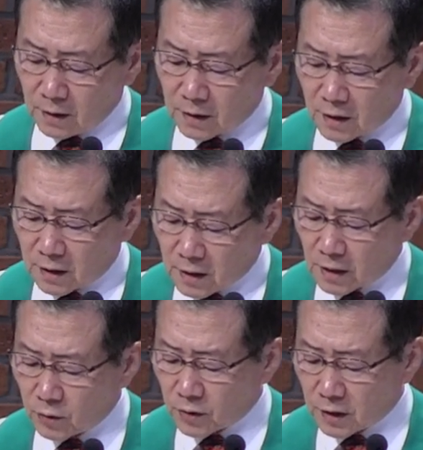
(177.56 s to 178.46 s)

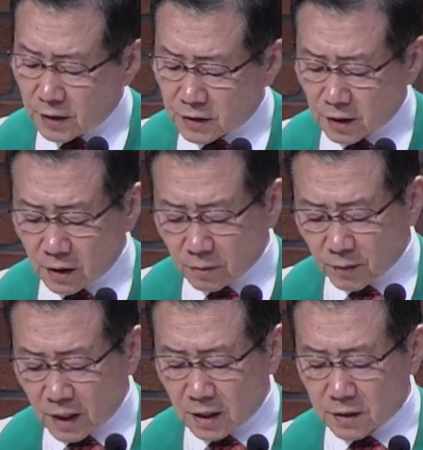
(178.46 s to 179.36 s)
키에르케고르는 일찍 이런
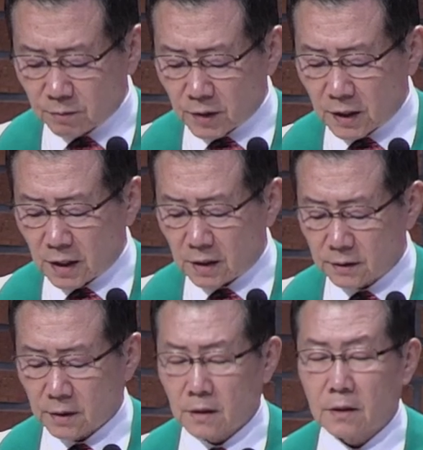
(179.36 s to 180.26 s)
말을 했습니다.
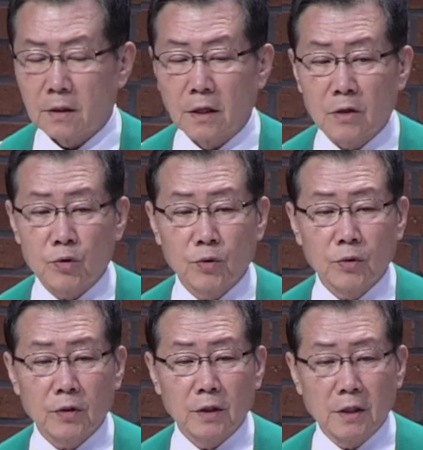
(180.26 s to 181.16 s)

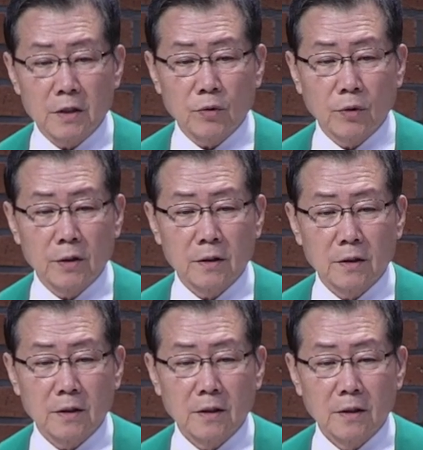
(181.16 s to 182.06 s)
예수 그리스도는
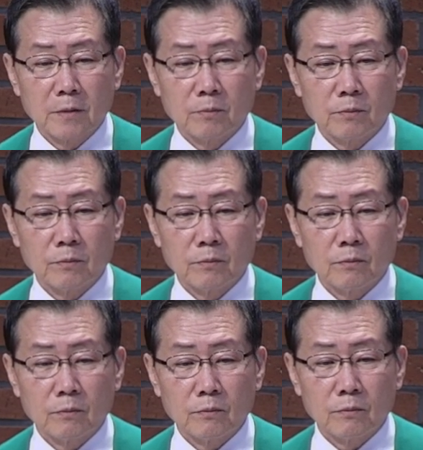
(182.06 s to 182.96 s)

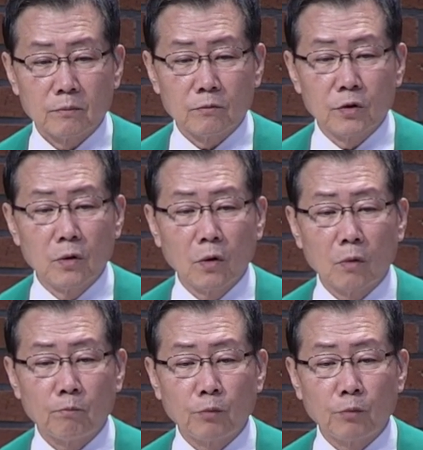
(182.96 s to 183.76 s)
물로